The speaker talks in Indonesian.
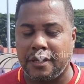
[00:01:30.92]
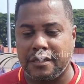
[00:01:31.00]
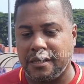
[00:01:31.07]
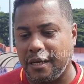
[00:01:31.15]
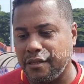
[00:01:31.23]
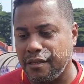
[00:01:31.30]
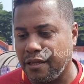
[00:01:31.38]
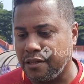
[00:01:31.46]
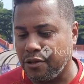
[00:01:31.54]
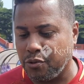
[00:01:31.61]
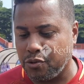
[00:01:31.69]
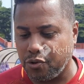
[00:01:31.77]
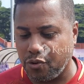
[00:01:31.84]
Saya tidak
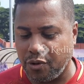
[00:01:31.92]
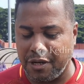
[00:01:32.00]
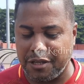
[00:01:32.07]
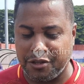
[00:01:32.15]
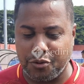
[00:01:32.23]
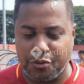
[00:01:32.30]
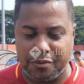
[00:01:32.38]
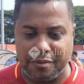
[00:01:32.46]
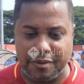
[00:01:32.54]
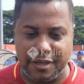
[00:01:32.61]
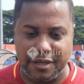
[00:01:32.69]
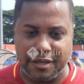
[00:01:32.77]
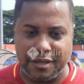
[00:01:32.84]
tahu soal itu,
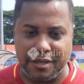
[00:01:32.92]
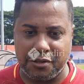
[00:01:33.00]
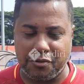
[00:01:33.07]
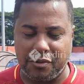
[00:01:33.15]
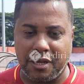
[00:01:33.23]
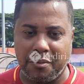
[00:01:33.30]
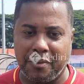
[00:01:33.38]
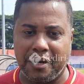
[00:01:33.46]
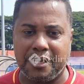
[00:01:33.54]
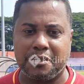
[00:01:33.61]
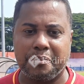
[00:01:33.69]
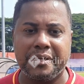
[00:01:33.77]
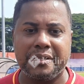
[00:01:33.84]
eh, itu dari
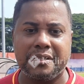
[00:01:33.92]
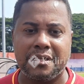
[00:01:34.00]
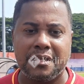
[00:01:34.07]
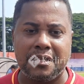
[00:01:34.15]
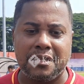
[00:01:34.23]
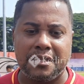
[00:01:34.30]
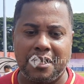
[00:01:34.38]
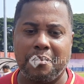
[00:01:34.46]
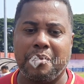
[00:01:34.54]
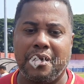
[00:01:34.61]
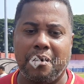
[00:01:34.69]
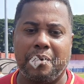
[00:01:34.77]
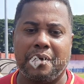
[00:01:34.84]
manajemen tapi
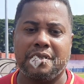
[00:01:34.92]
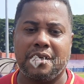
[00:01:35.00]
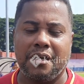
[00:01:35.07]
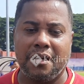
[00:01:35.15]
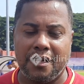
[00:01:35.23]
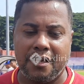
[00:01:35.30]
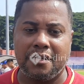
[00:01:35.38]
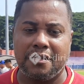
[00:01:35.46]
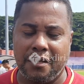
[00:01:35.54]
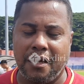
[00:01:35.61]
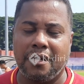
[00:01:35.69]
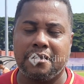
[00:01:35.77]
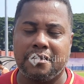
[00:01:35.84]
harapan saya
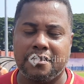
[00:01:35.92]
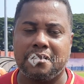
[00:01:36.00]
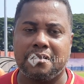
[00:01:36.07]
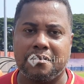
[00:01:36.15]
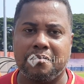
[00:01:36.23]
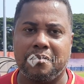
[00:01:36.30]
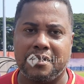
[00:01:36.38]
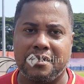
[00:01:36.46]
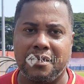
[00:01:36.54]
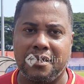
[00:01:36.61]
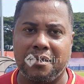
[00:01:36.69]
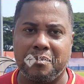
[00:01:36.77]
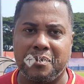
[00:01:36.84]
ya
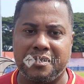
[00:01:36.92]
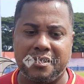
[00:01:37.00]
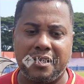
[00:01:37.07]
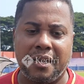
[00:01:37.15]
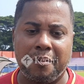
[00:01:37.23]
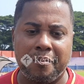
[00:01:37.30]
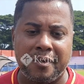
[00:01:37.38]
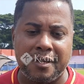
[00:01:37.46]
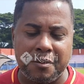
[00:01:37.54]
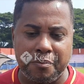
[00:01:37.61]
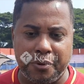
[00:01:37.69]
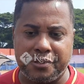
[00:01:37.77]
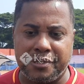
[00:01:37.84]
masih masih dalam
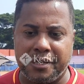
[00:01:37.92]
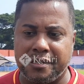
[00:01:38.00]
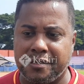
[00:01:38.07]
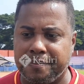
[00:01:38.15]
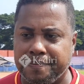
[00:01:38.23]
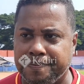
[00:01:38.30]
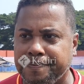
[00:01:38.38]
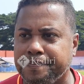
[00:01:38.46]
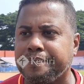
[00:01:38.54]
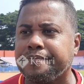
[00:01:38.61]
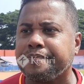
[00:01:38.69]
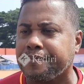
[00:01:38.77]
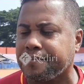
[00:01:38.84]
proses
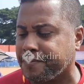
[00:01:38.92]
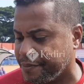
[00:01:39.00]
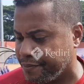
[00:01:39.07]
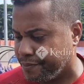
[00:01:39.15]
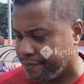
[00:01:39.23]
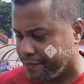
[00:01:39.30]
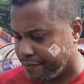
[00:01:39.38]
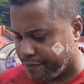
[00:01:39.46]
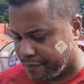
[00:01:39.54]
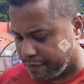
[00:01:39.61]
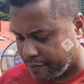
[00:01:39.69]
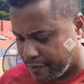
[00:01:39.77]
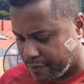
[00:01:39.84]
progresnya seperti apa
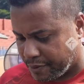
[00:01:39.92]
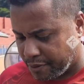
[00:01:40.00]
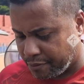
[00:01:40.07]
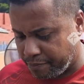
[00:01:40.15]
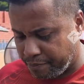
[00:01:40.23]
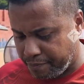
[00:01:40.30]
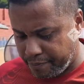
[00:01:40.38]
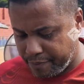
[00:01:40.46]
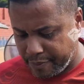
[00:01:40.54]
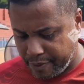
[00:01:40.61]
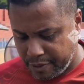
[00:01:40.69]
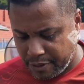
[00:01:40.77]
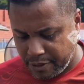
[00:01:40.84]
progres di
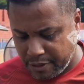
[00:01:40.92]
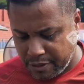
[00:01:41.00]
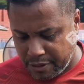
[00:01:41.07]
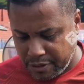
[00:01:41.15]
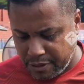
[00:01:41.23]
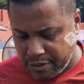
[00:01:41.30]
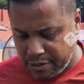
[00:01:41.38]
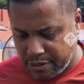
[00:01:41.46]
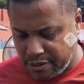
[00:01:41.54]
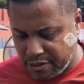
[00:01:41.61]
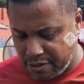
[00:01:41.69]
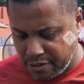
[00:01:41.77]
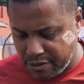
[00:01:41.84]

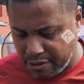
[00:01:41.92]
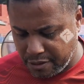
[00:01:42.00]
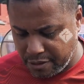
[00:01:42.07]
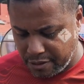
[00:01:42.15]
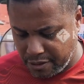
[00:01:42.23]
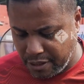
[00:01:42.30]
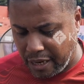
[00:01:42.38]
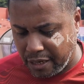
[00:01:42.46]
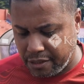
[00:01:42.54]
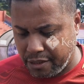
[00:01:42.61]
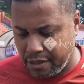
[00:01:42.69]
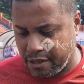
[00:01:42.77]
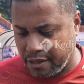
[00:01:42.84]
eh, ya
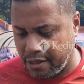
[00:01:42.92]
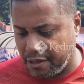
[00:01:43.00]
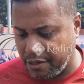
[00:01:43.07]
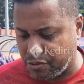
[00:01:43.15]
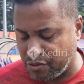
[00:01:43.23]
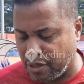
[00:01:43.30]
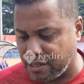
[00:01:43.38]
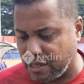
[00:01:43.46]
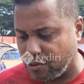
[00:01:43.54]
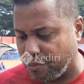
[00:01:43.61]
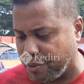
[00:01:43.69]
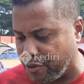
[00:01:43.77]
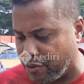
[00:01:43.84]
dia ini sudah
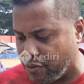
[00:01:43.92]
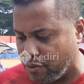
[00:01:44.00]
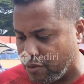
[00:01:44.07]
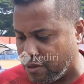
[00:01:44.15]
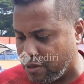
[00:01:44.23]
satu minggu